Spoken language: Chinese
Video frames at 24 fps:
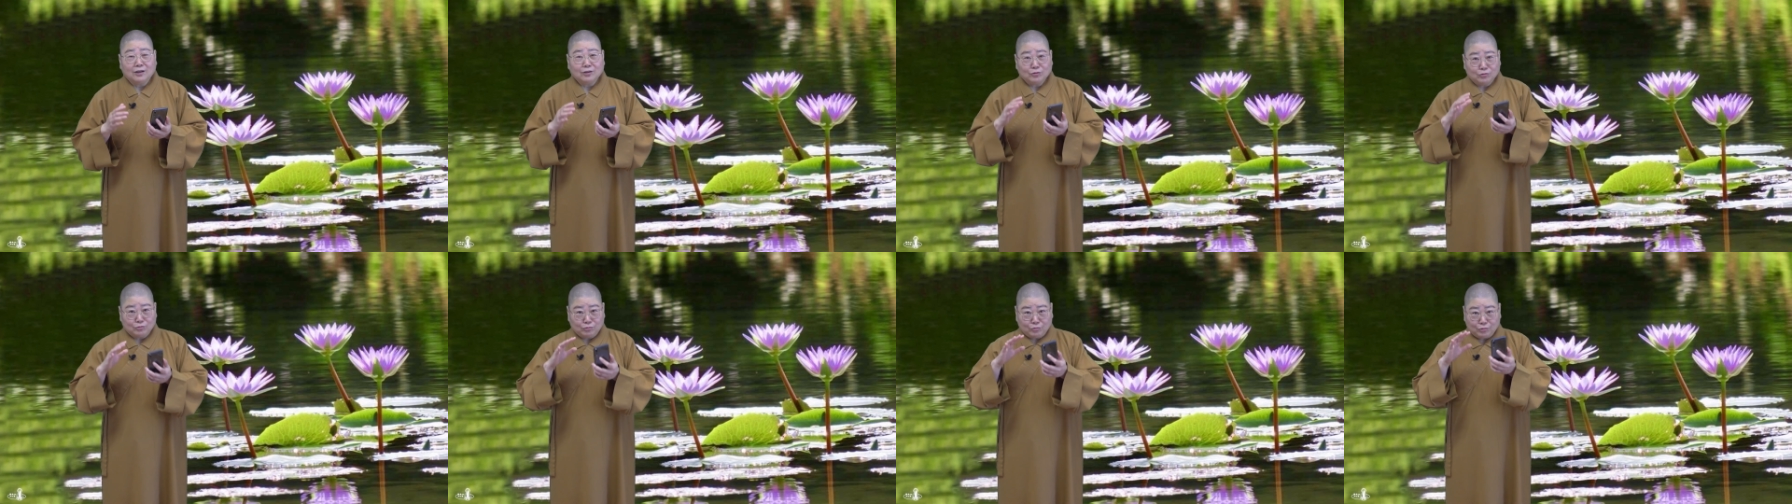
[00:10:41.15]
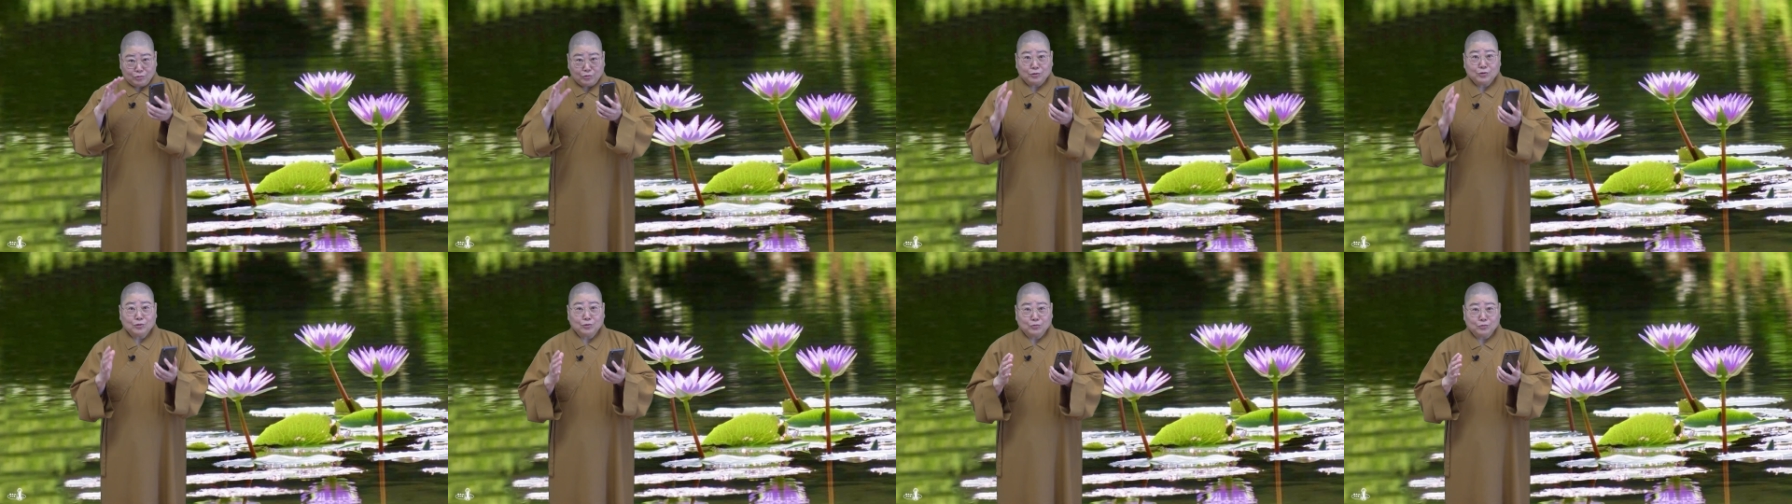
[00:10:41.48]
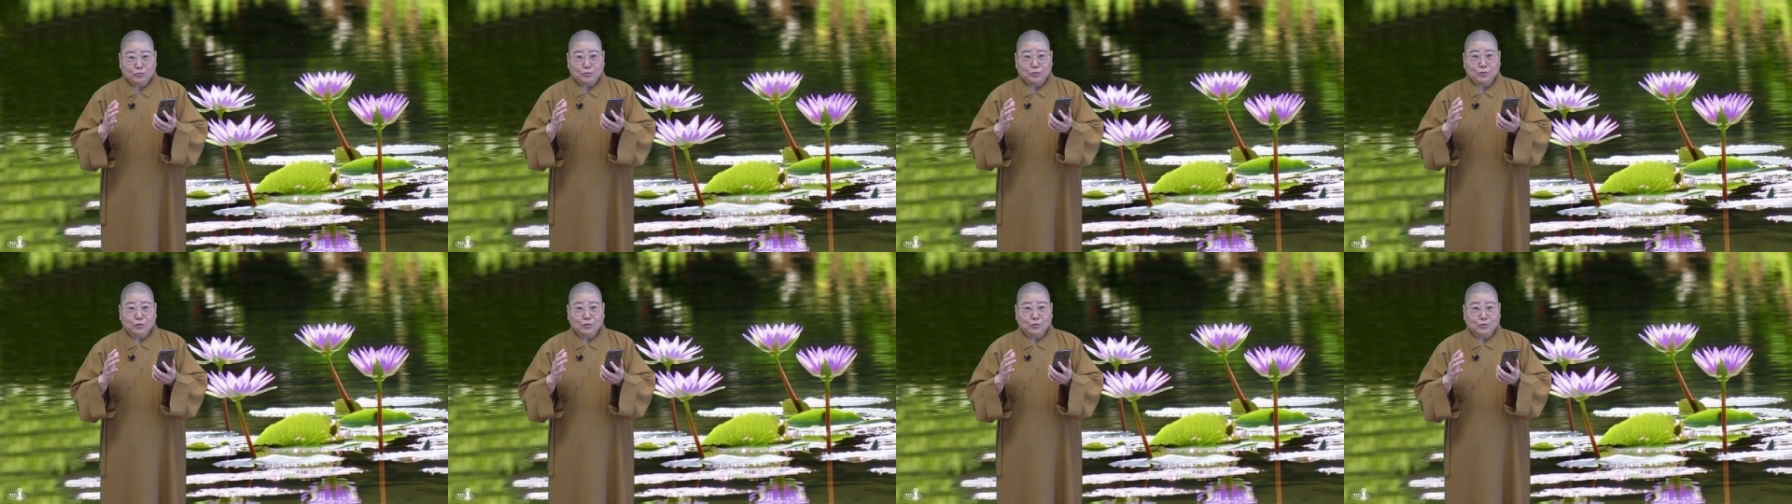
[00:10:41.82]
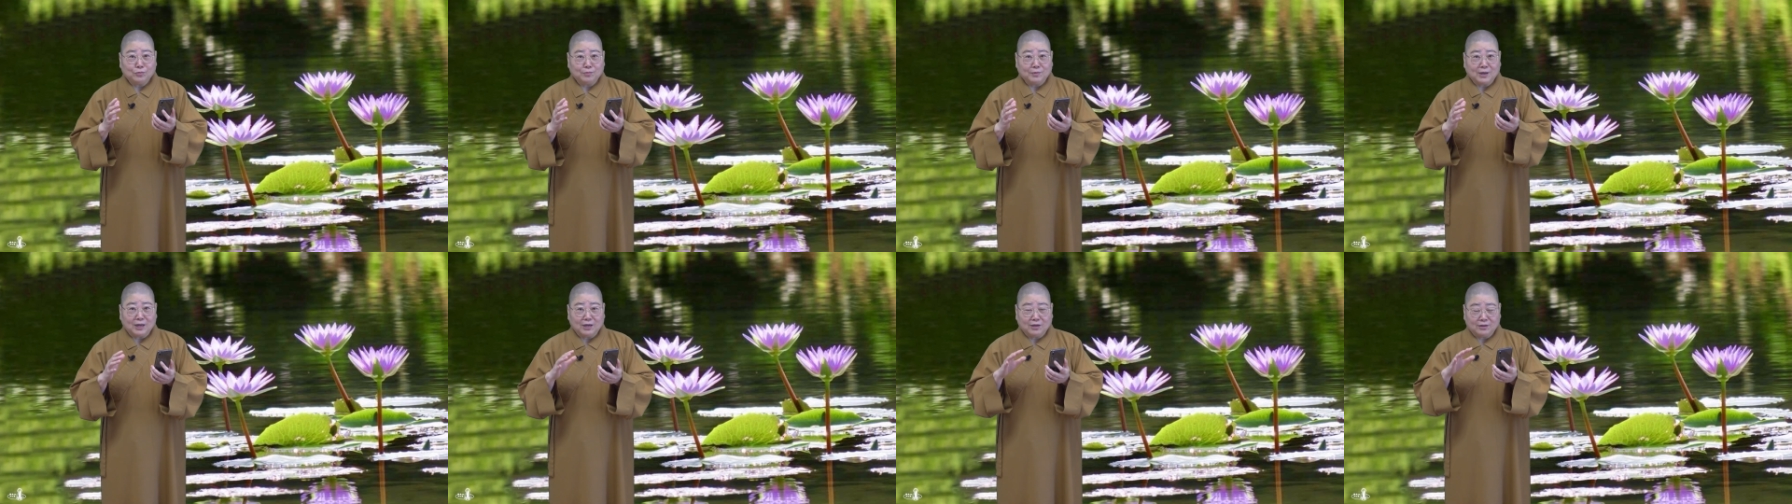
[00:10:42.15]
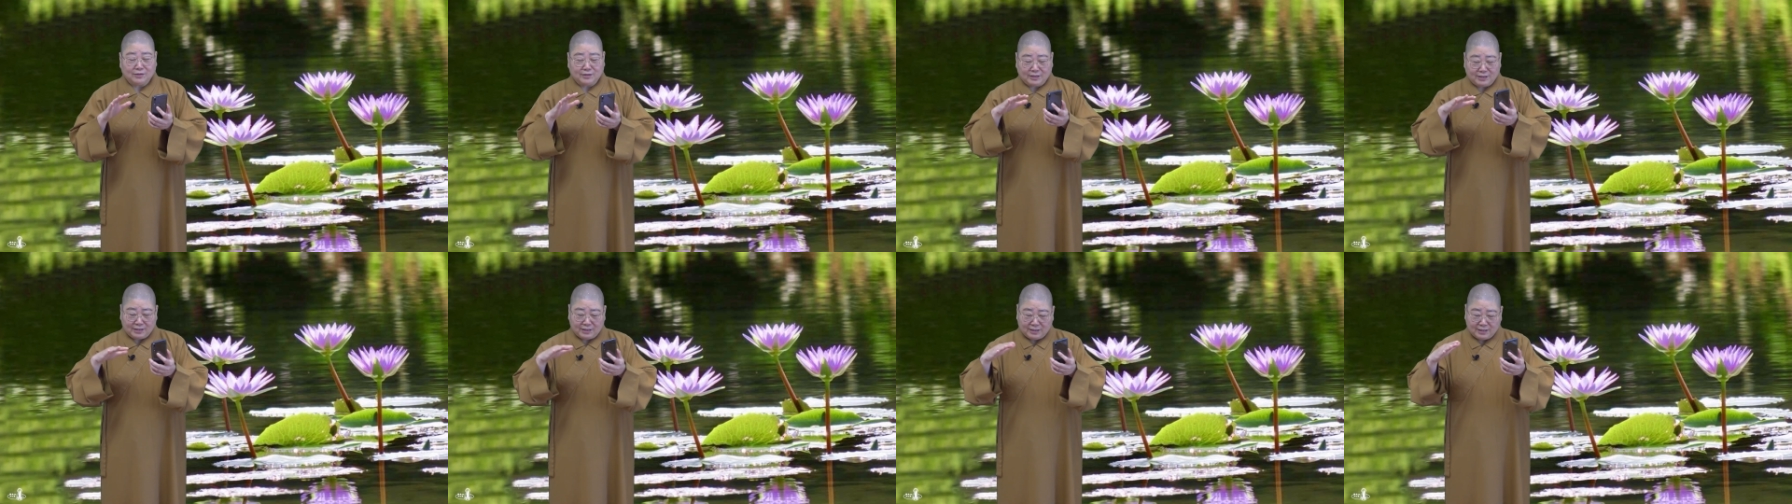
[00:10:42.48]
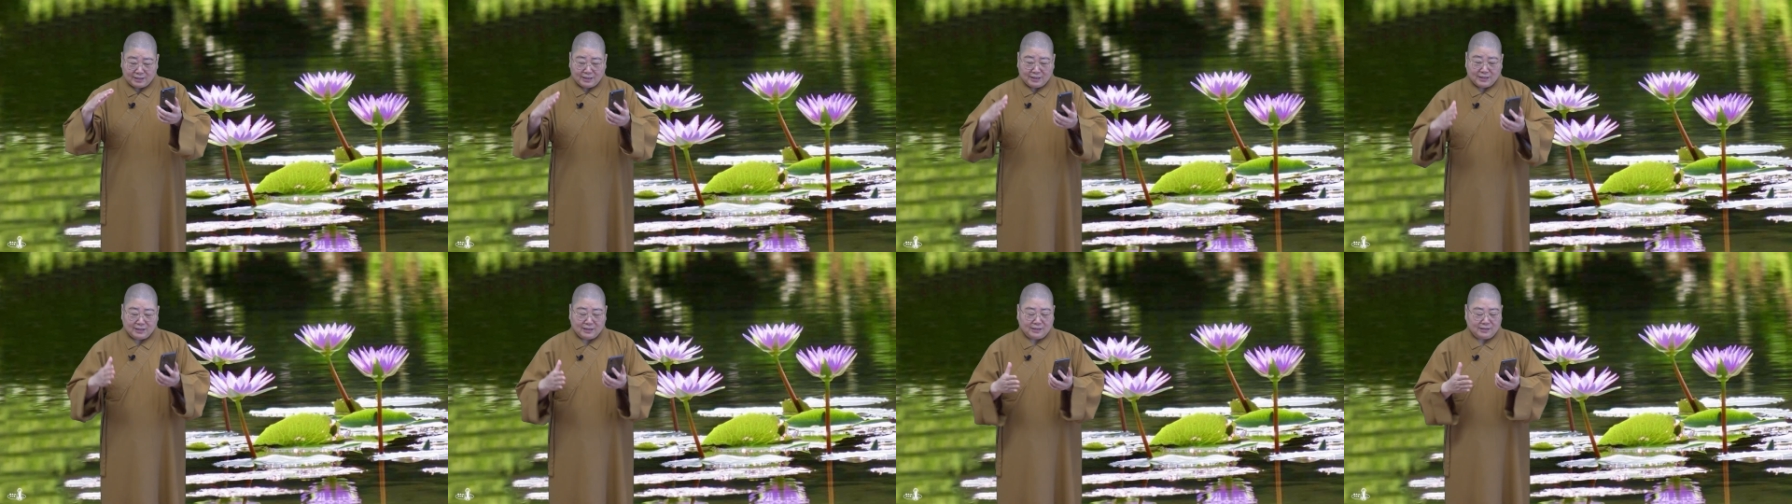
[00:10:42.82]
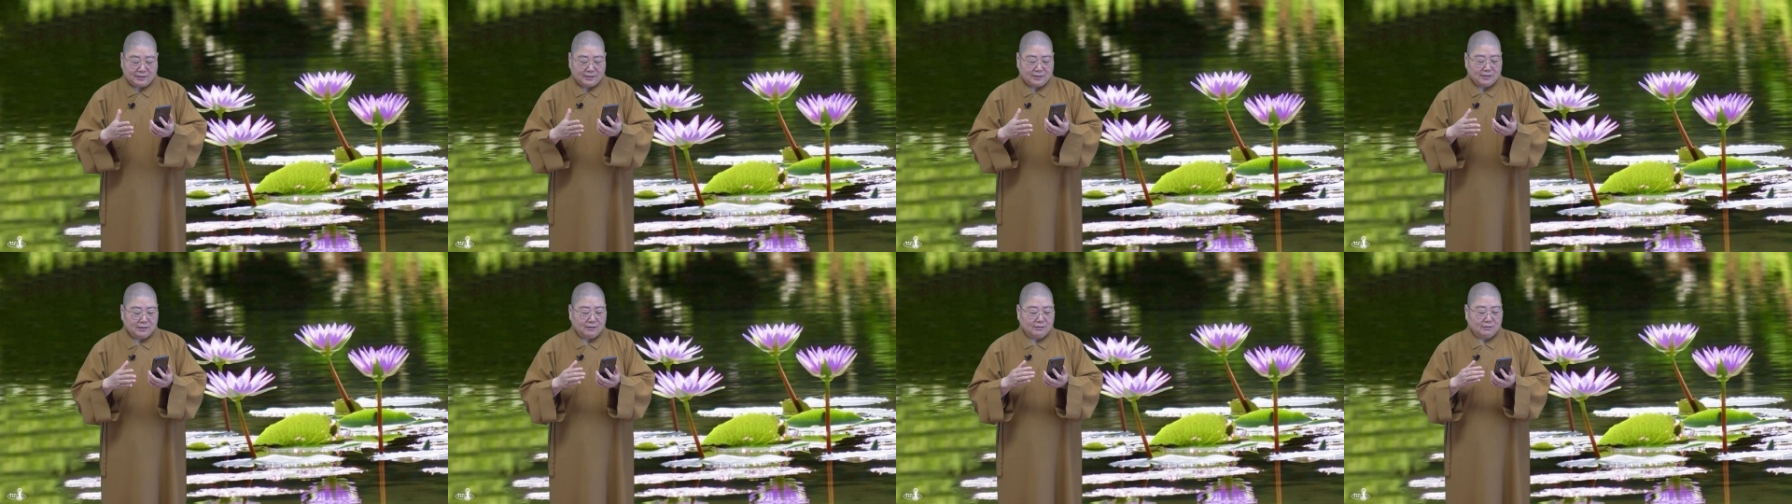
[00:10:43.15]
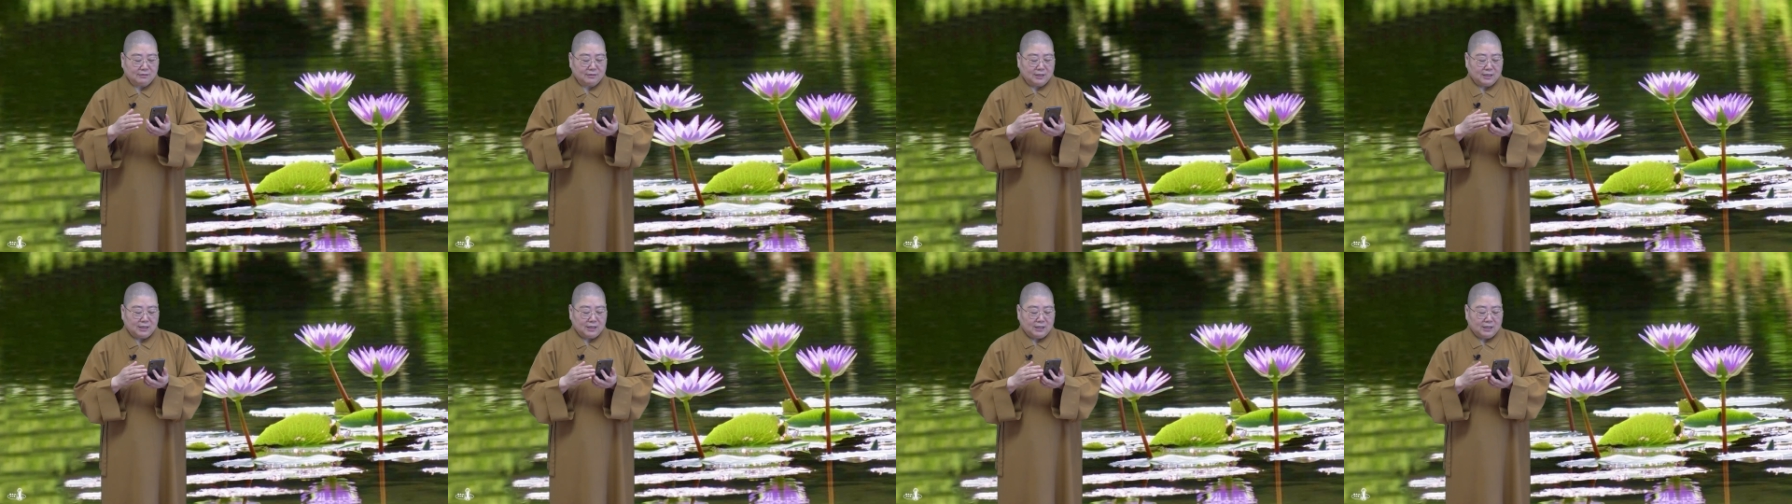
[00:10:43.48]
骨有一个骨灰瓮嘛哈，一个盒子哦，